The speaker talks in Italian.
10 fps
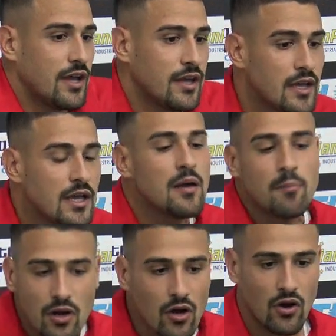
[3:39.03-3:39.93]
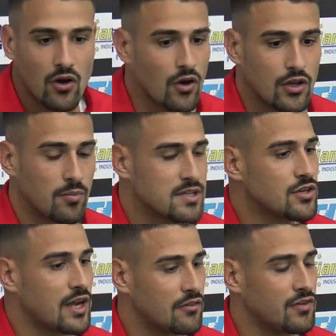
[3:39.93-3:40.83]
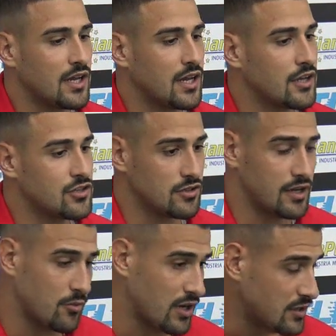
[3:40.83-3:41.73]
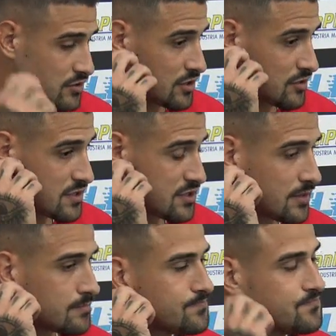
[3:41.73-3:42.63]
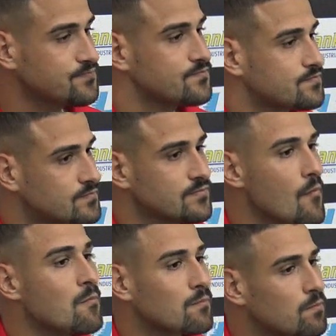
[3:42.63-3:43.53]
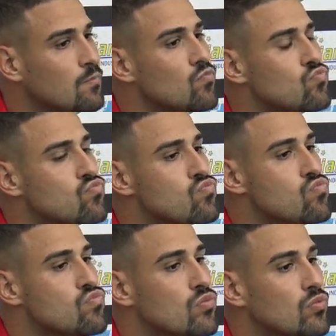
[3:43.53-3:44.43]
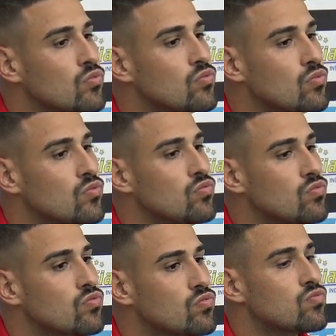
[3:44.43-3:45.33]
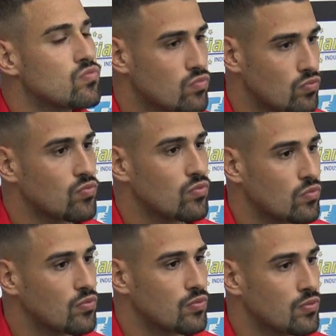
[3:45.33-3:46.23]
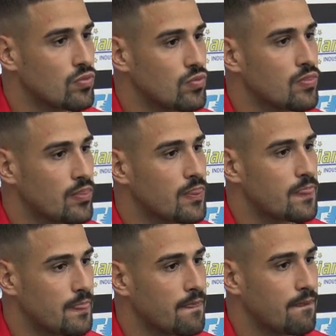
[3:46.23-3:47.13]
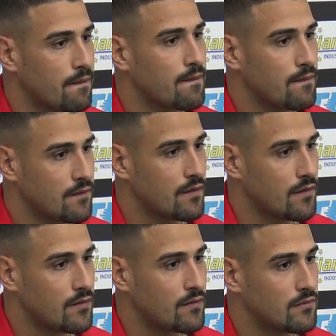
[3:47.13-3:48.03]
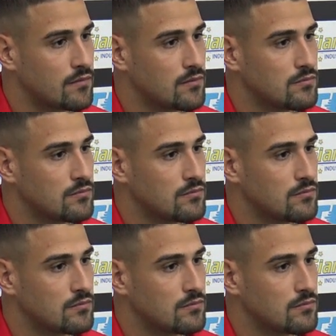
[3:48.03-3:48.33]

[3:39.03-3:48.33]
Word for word: Eh. Però io penso che alla fine ci toglieremo grandi soddisfazioni. Lui mi ha detto che il campionato non finisce a capo, non finisce domenica prossima, ma deve ripartire da capo.